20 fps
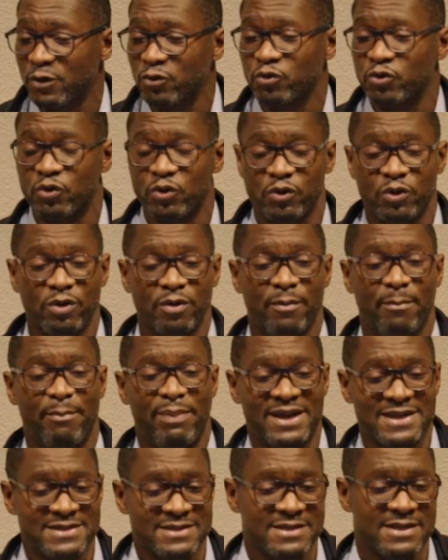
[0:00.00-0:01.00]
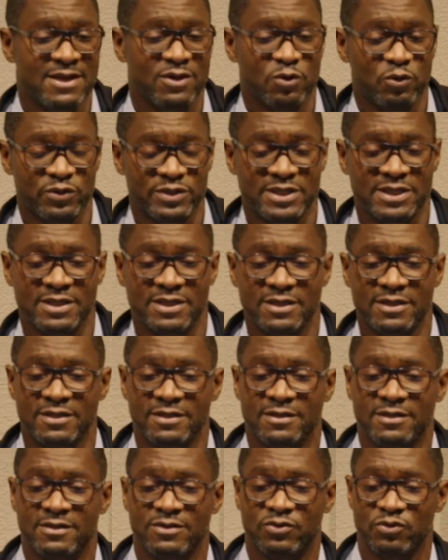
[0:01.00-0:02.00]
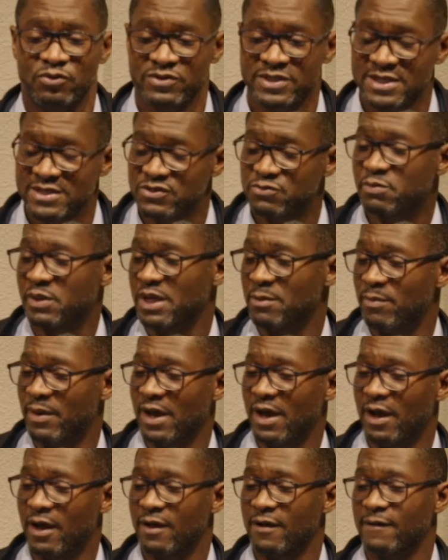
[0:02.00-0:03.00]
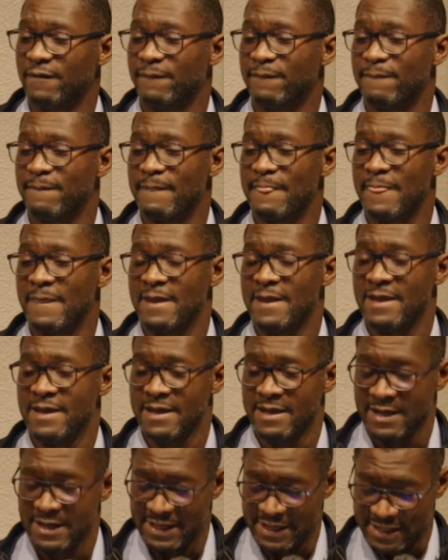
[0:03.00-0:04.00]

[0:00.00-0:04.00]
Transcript: de passer à côté de ce qui se prépare. Il est